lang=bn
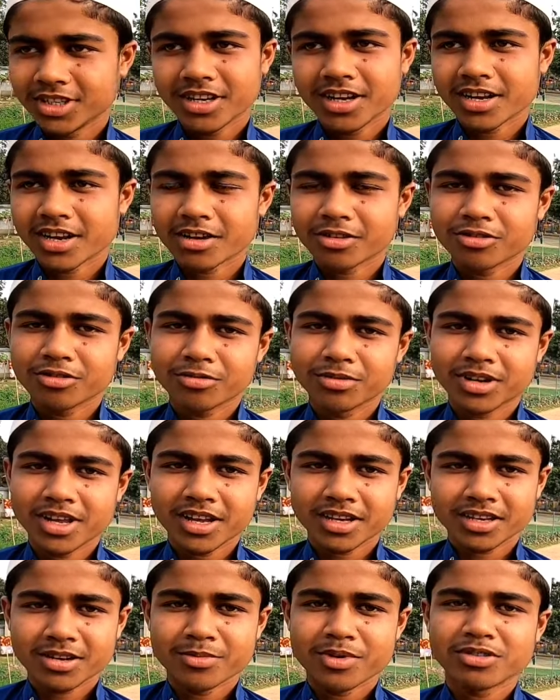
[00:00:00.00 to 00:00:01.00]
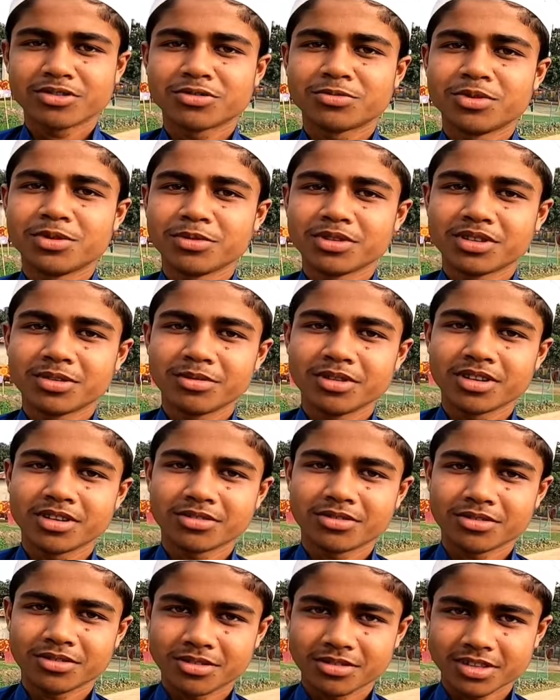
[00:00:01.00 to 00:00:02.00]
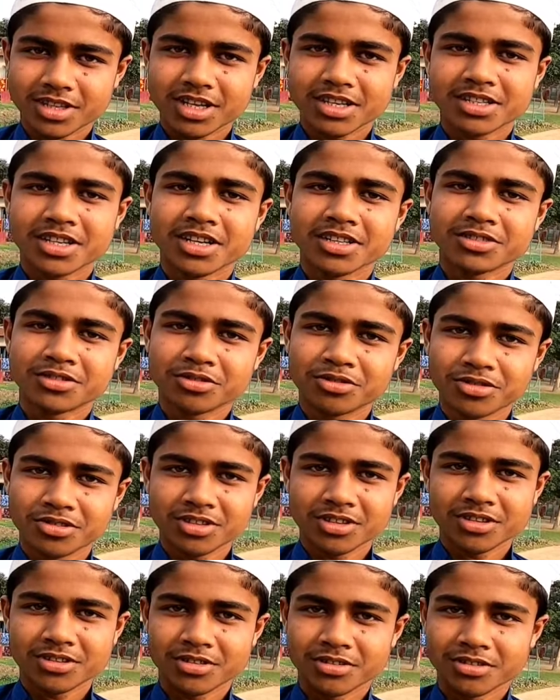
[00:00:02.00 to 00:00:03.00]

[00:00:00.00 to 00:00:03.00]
জি না রাগ করবে না একটা মানুষ বিপদে পড়লে তো তার সাহায্য করতেই